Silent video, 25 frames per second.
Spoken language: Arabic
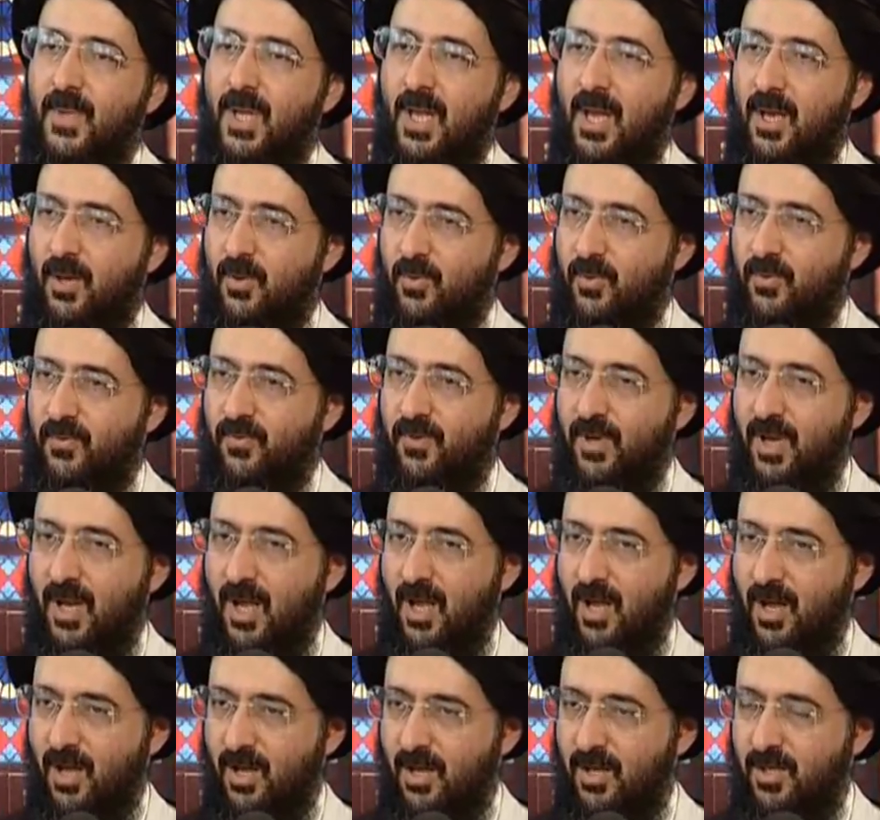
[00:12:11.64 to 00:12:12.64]
أكو في
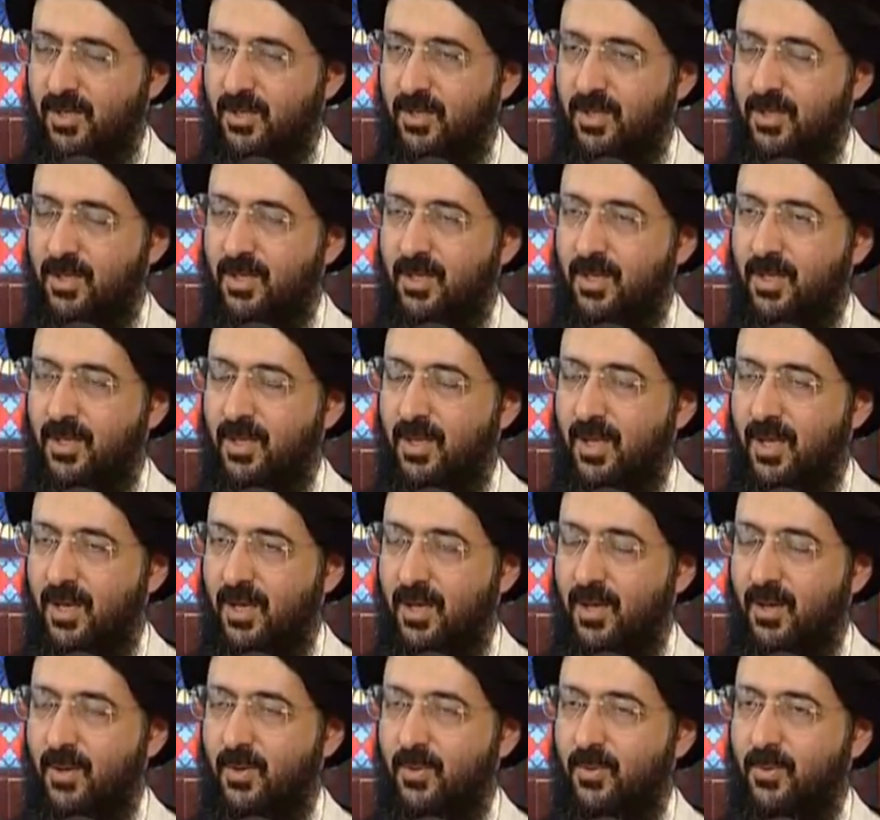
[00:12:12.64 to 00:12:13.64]
الأحاديث
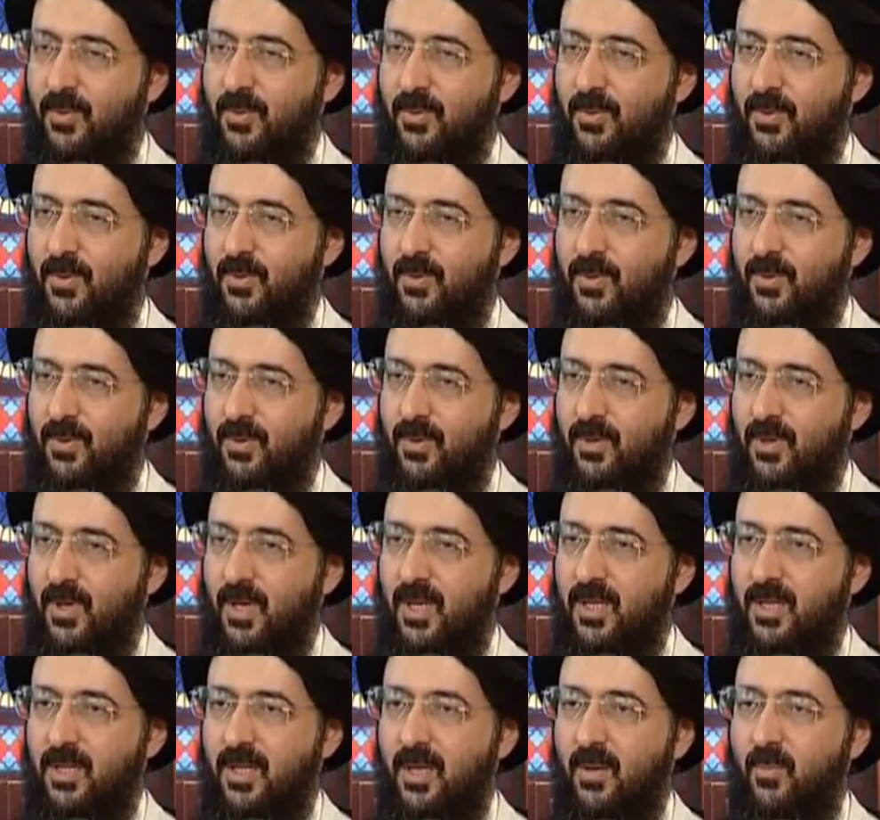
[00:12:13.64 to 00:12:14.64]
أنه
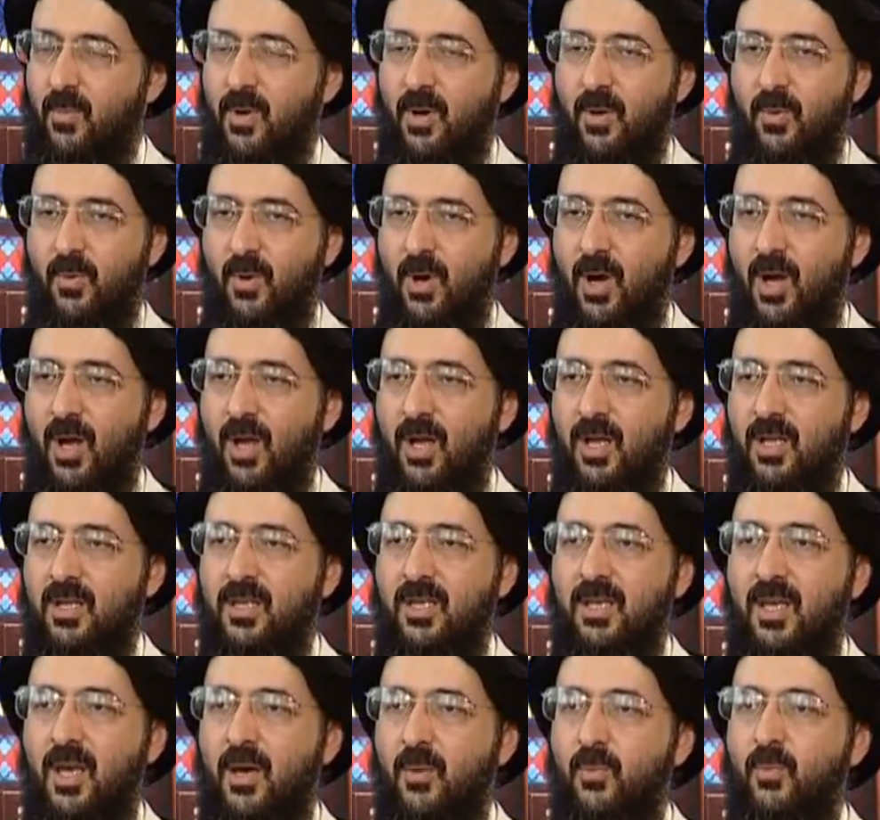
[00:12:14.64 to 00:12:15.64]
عندما واحد
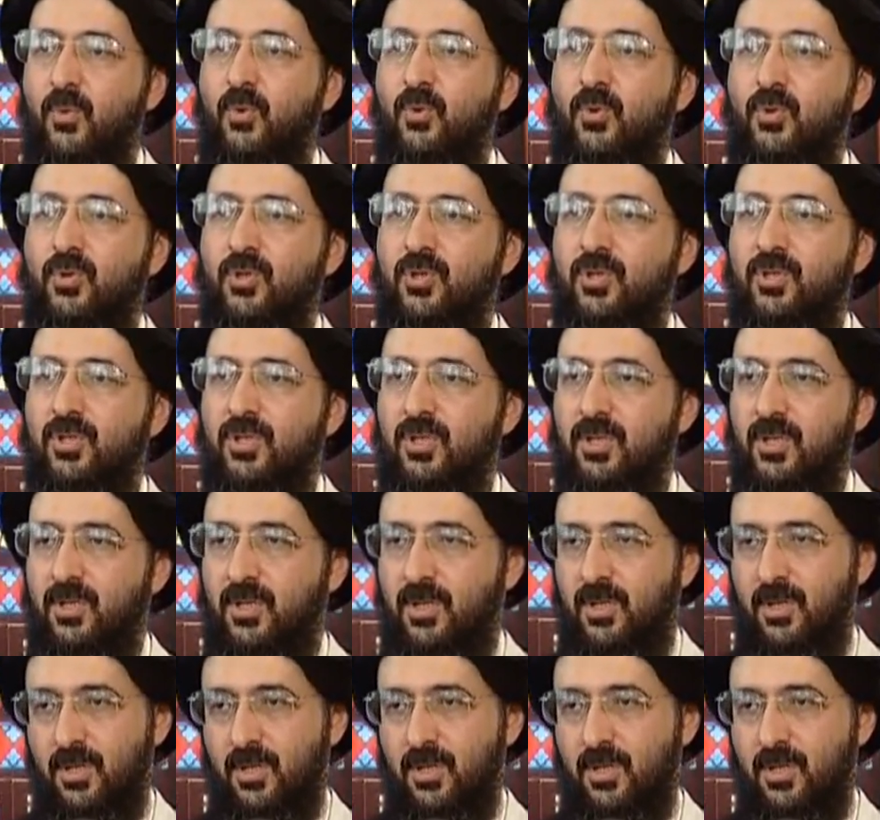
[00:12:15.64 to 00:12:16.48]
يموت